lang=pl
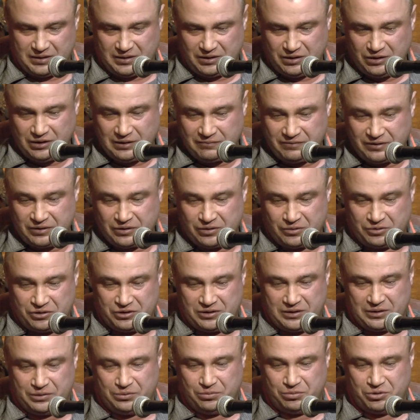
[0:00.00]
I nie
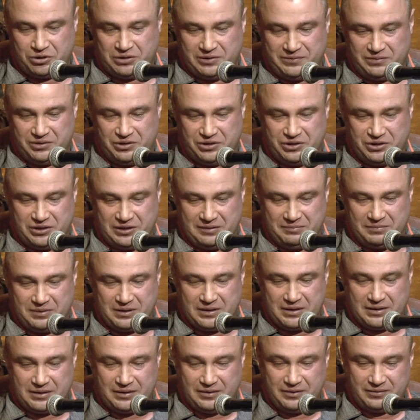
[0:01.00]
wychodzi, jak już się
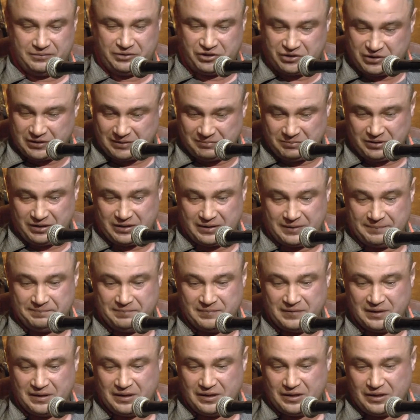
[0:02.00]
ściemna, ściemnia.
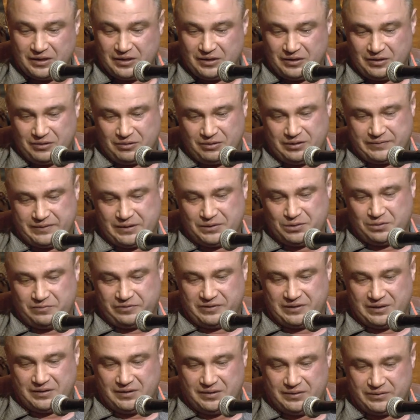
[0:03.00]
Od razu
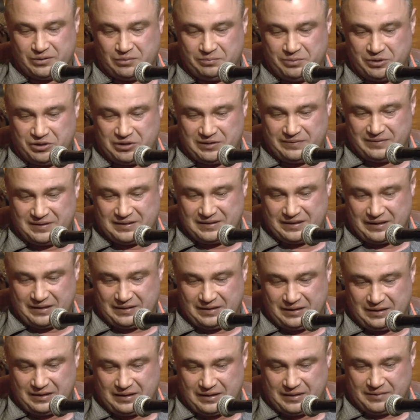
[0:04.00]
wtedy robi się
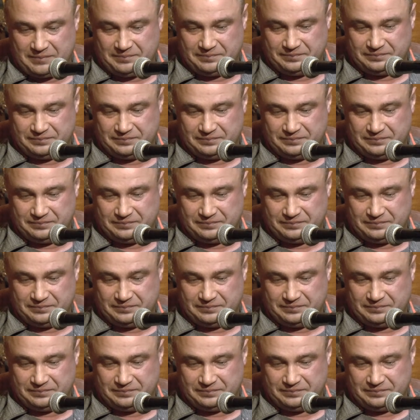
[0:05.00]
senna.